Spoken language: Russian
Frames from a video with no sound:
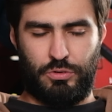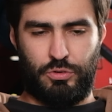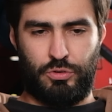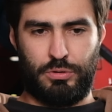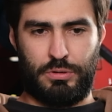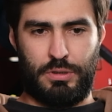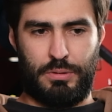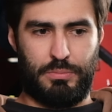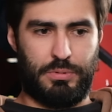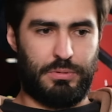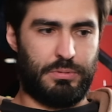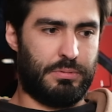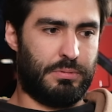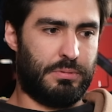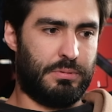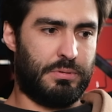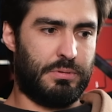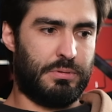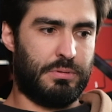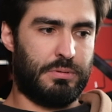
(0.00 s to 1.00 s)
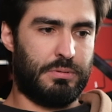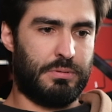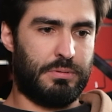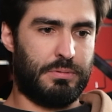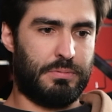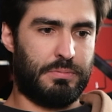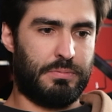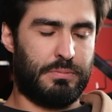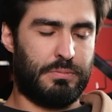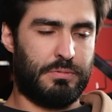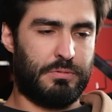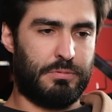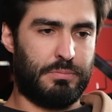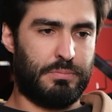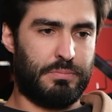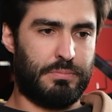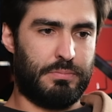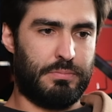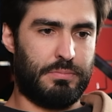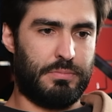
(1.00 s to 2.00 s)
Что там, э,
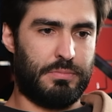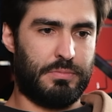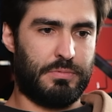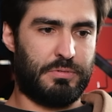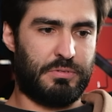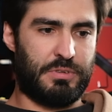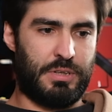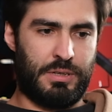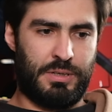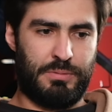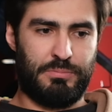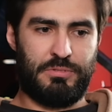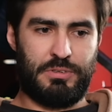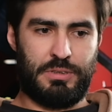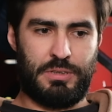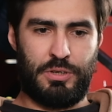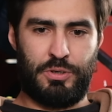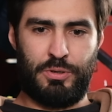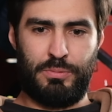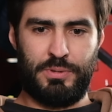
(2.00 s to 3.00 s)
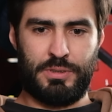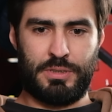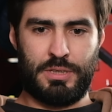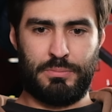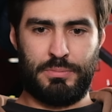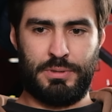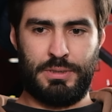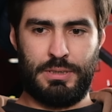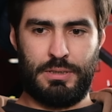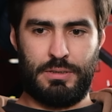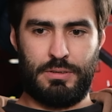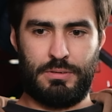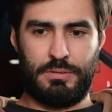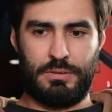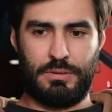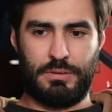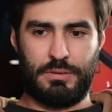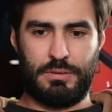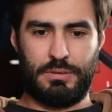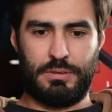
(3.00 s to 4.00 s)
вторым вратарем я как бы ехал.
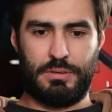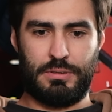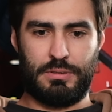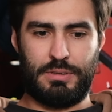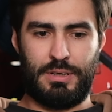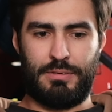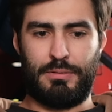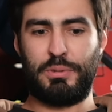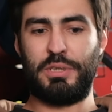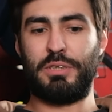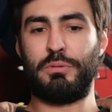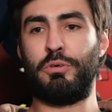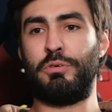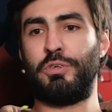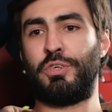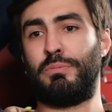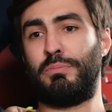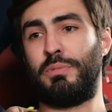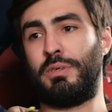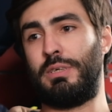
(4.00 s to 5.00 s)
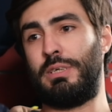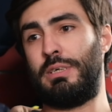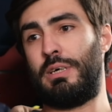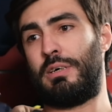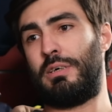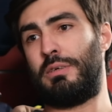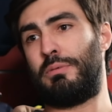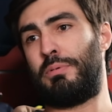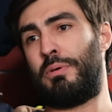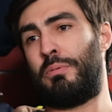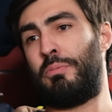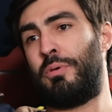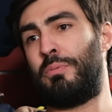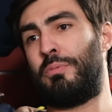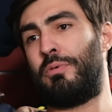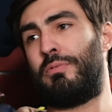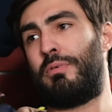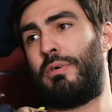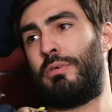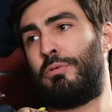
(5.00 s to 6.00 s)
Там вообще должен был ехать,
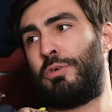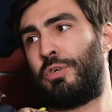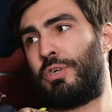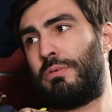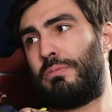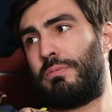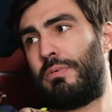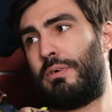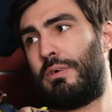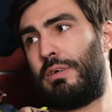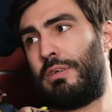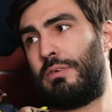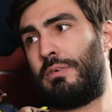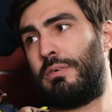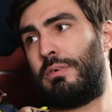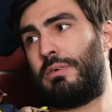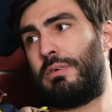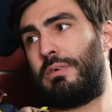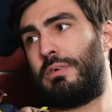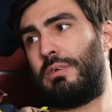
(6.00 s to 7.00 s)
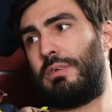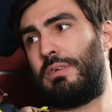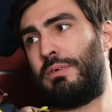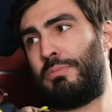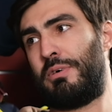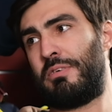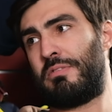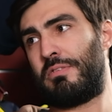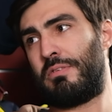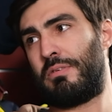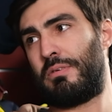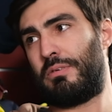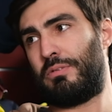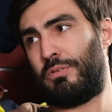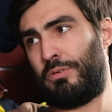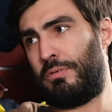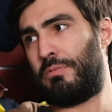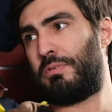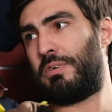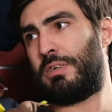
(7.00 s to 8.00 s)
по-моему, Волошин uh-huh. Димас.
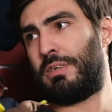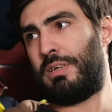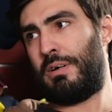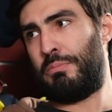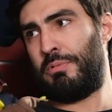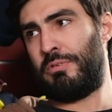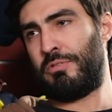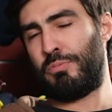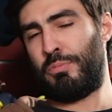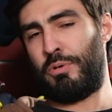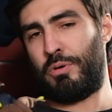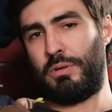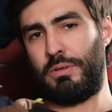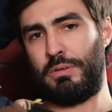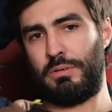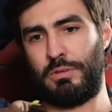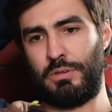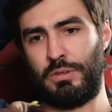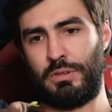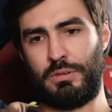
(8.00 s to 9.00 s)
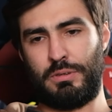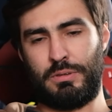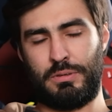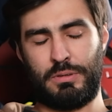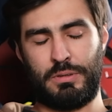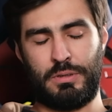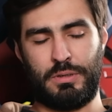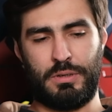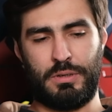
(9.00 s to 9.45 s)
Да. Yeah. Ну, он всегда был в сборной, то есть... Uh-huh.